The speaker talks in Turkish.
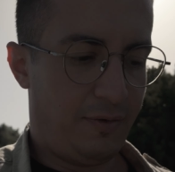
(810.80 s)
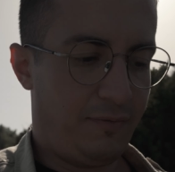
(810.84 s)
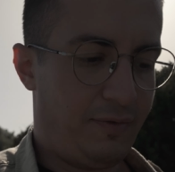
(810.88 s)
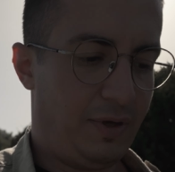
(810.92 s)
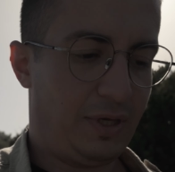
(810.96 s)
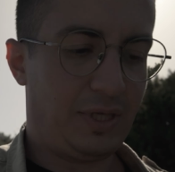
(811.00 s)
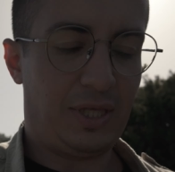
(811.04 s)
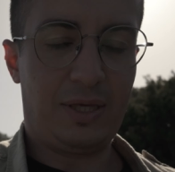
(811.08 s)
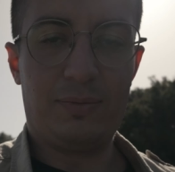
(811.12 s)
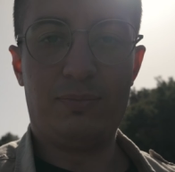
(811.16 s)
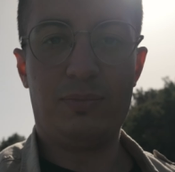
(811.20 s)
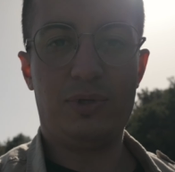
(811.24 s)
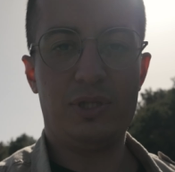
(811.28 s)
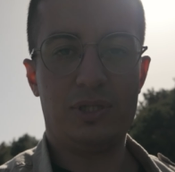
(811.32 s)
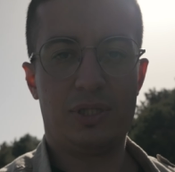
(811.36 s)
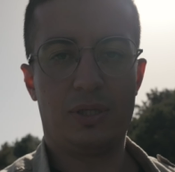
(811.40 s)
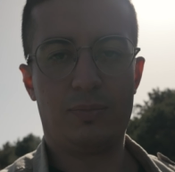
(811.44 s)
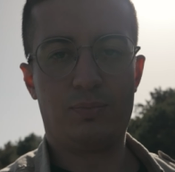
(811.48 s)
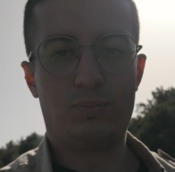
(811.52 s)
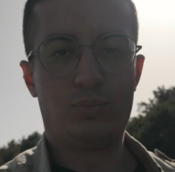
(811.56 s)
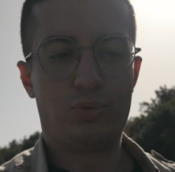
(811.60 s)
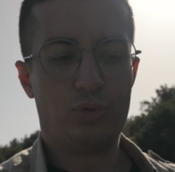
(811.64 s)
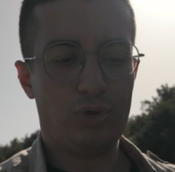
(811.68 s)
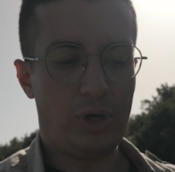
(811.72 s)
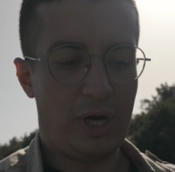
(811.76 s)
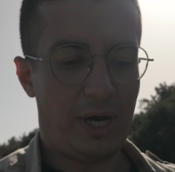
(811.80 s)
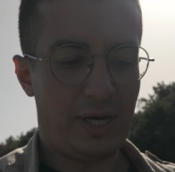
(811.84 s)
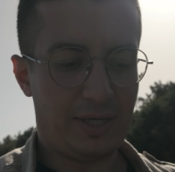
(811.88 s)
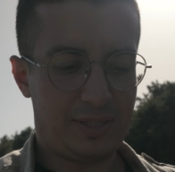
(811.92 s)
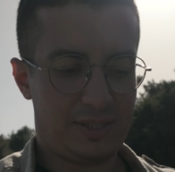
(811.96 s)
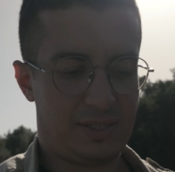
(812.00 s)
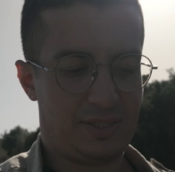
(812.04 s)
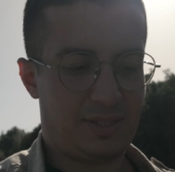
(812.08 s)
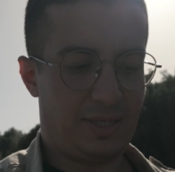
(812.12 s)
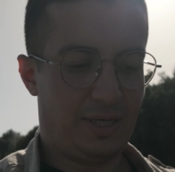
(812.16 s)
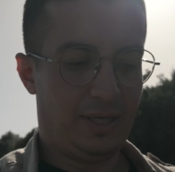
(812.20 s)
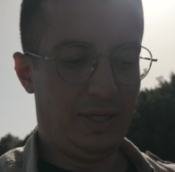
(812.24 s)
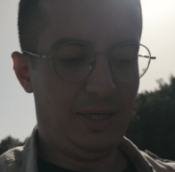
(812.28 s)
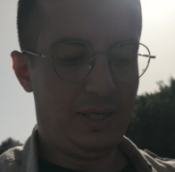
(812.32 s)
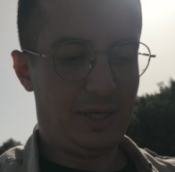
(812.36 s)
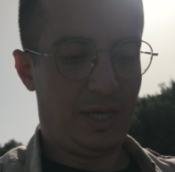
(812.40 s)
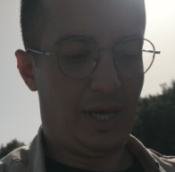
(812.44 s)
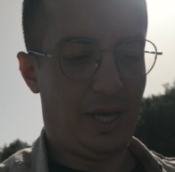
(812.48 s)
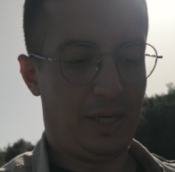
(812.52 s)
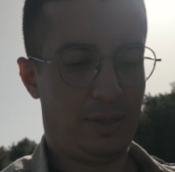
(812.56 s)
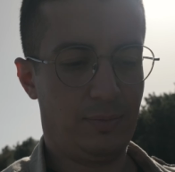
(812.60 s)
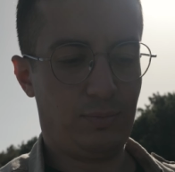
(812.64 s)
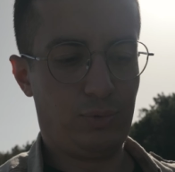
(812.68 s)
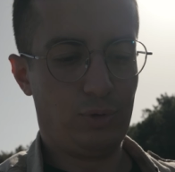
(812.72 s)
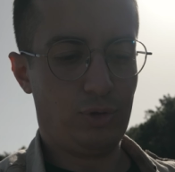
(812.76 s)
Ve gimbal da bu aksta
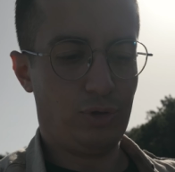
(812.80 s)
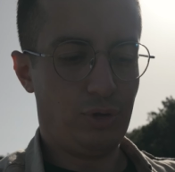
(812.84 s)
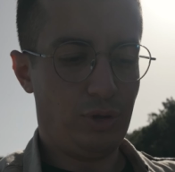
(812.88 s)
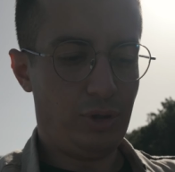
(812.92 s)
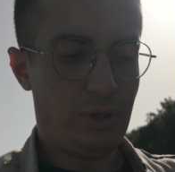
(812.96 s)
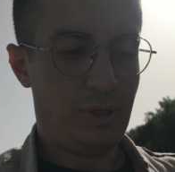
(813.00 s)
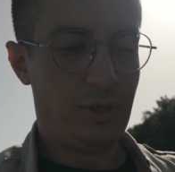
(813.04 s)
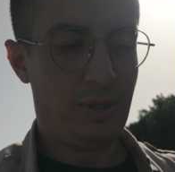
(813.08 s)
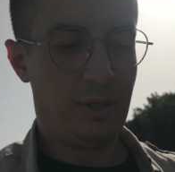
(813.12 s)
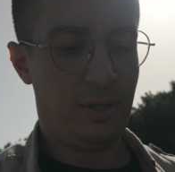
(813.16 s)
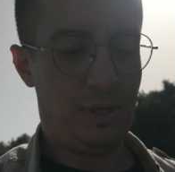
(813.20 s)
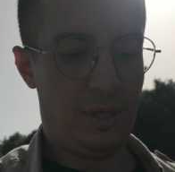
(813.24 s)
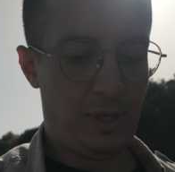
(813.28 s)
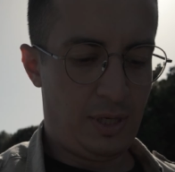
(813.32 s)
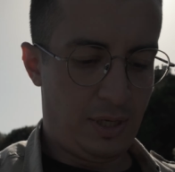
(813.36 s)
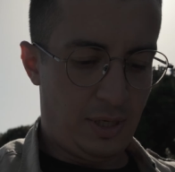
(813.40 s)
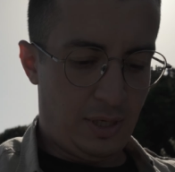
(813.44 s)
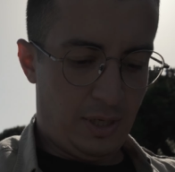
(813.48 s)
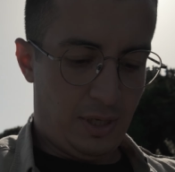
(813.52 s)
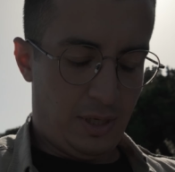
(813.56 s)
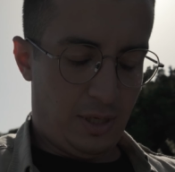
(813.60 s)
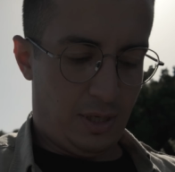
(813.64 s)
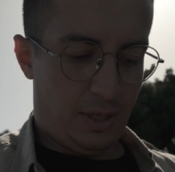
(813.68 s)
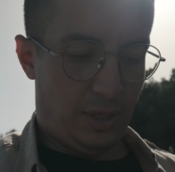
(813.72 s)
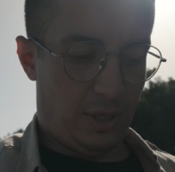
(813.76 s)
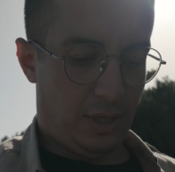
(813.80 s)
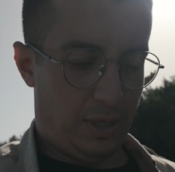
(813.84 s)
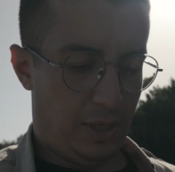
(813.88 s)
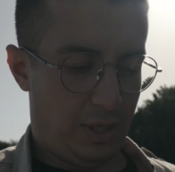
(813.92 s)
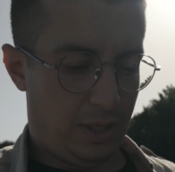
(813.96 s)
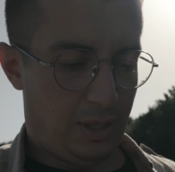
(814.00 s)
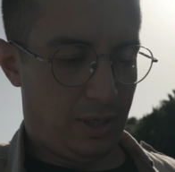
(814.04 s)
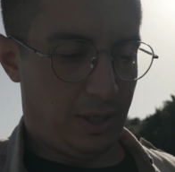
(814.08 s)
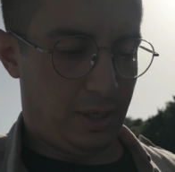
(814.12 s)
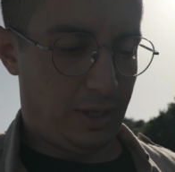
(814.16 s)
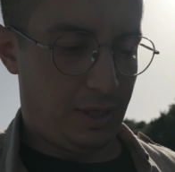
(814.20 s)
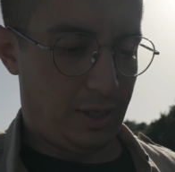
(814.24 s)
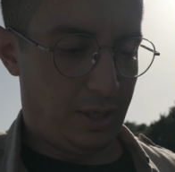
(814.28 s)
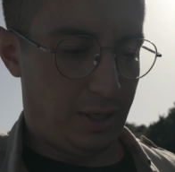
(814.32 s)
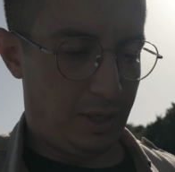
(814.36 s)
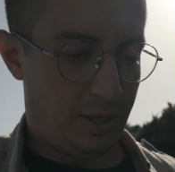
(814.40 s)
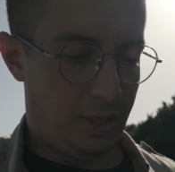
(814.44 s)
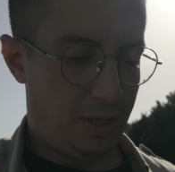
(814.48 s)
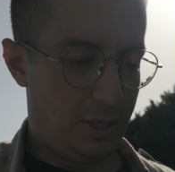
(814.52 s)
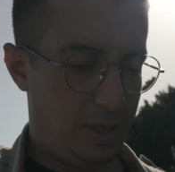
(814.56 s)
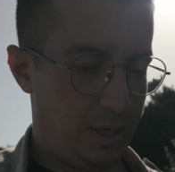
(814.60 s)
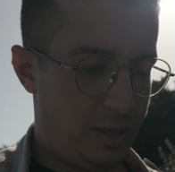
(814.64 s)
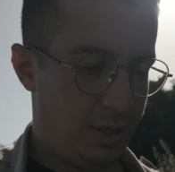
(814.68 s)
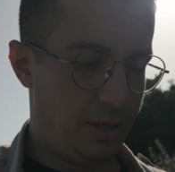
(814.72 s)
yani bu ee,